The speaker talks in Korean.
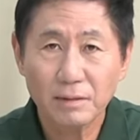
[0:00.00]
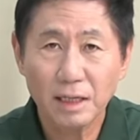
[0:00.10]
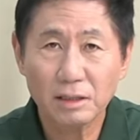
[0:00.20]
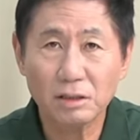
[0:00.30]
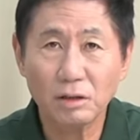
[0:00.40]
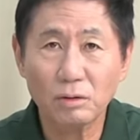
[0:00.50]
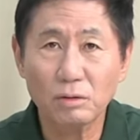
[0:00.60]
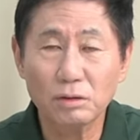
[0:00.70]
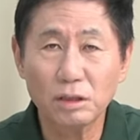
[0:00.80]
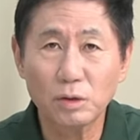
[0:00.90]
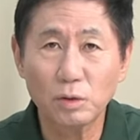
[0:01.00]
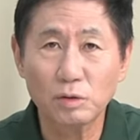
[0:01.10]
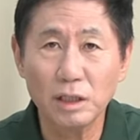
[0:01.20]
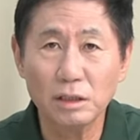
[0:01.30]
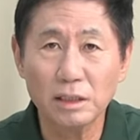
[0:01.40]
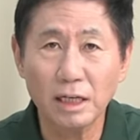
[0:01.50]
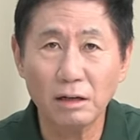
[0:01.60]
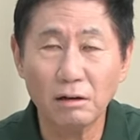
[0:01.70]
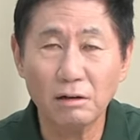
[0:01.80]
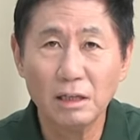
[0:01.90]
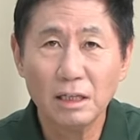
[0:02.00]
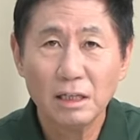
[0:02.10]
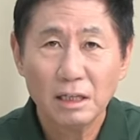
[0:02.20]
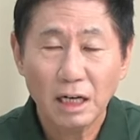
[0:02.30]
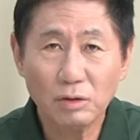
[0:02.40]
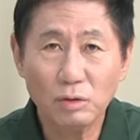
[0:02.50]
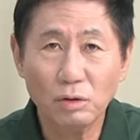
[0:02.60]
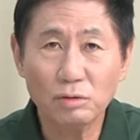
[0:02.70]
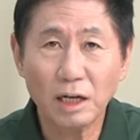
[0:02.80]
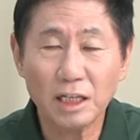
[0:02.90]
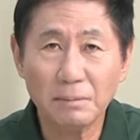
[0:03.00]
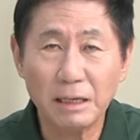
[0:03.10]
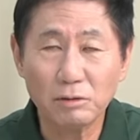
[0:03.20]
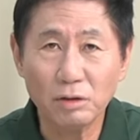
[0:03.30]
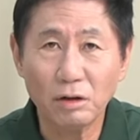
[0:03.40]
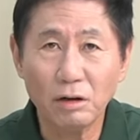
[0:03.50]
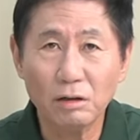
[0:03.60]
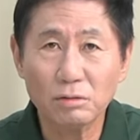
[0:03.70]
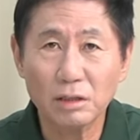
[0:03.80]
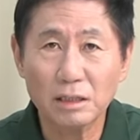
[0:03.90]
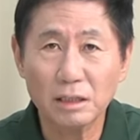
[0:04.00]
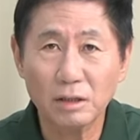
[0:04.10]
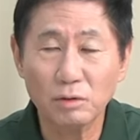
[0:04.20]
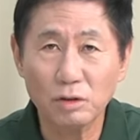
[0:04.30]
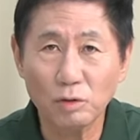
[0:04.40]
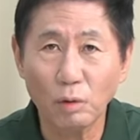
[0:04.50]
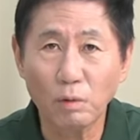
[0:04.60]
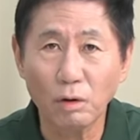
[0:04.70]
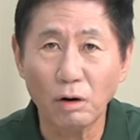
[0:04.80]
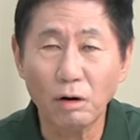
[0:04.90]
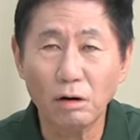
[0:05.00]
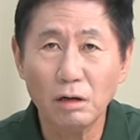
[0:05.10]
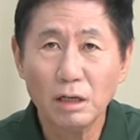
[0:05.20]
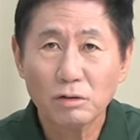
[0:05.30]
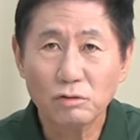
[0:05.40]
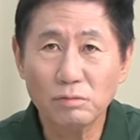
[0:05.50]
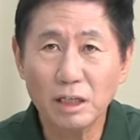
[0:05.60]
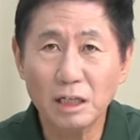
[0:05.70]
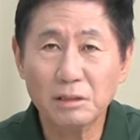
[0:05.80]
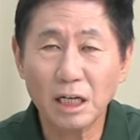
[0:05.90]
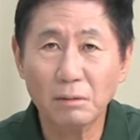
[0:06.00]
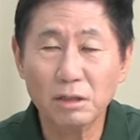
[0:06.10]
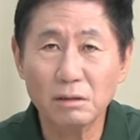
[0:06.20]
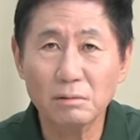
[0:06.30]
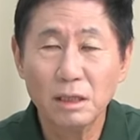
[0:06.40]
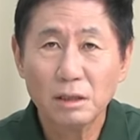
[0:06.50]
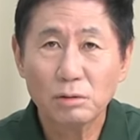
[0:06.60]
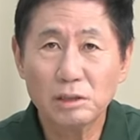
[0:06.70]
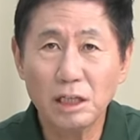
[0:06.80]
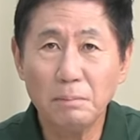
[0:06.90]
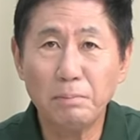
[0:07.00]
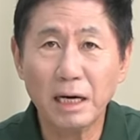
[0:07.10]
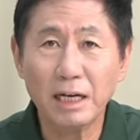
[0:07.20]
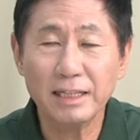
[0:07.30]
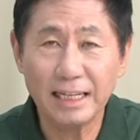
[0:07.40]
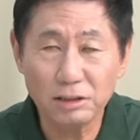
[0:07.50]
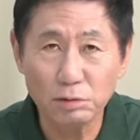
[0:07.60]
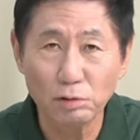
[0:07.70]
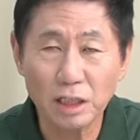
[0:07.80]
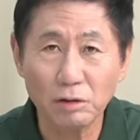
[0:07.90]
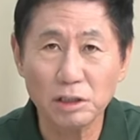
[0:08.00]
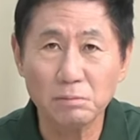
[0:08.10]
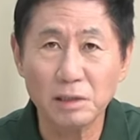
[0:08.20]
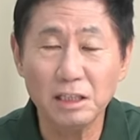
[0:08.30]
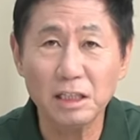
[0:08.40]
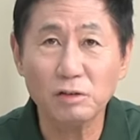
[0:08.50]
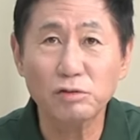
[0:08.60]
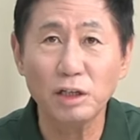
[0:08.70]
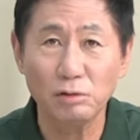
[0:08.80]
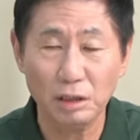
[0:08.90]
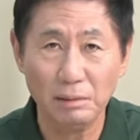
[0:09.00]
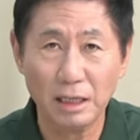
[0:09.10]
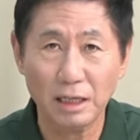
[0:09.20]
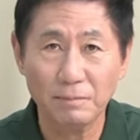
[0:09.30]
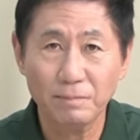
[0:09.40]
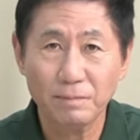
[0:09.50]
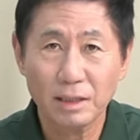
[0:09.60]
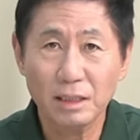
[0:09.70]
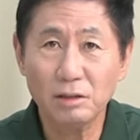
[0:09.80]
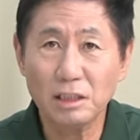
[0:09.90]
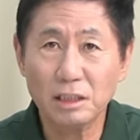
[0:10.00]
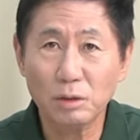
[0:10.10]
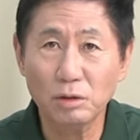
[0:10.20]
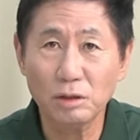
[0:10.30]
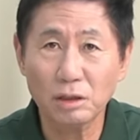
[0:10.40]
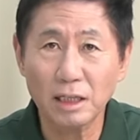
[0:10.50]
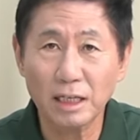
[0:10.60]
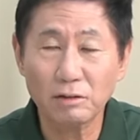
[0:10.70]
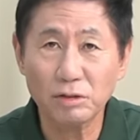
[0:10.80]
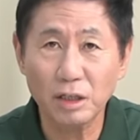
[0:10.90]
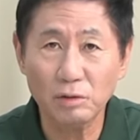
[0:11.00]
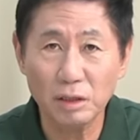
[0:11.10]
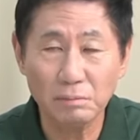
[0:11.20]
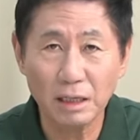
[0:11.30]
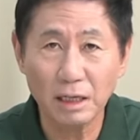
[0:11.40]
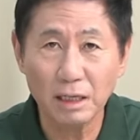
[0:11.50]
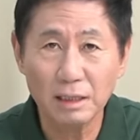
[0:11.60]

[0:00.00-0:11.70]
하여튼 여론은 들끓고 있는데요. 한동훈도 하다 말고요. 도대체 용기도 없고 국민의힘 사람들은 도대체 입 밖에 내지도 못하고 있습니다. 이들이 국회의원입니까? 이들이 집권 여당의 국회의원입니까?